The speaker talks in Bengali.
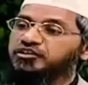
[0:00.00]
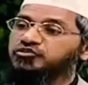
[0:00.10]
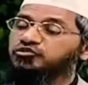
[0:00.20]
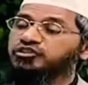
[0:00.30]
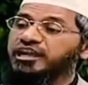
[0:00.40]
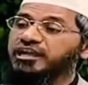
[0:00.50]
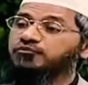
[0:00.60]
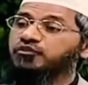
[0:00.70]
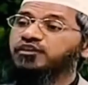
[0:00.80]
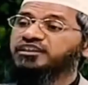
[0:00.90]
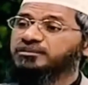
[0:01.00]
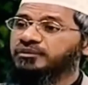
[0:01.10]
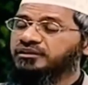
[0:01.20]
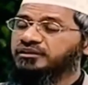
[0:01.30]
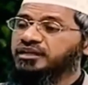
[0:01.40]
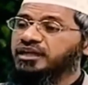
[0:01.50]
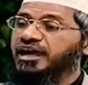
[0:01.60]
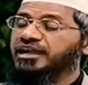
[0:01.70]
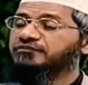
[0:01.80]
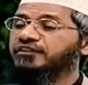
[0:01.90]
ফাতেমার জন্য উঠে দাঁড়াতেন আর
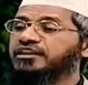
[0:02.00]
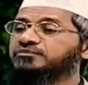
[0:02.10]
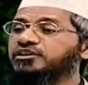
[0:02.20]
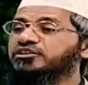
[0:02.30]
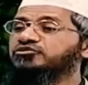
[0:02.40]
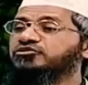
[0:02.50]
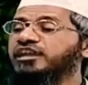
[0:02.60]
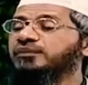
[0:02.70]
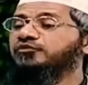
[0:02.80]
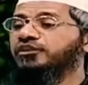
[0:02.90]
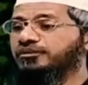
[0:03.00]
ফাতেমাও তার জন্য উঠে